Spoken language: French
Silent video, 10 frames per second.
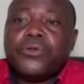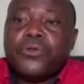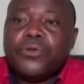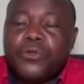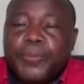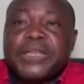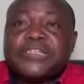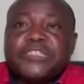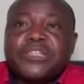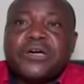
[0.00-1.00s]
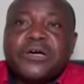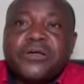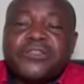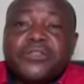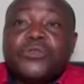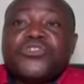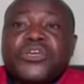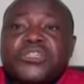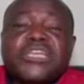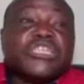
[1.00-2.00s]
le président, c'est-à-dire le
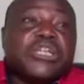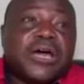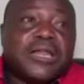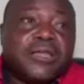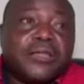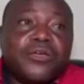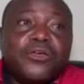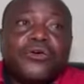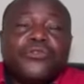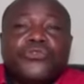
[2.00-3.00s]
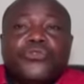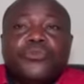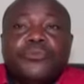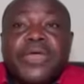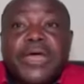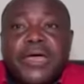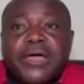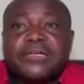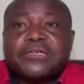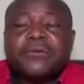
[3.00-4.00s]
secrétaire général du
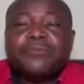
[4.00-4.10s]
BR,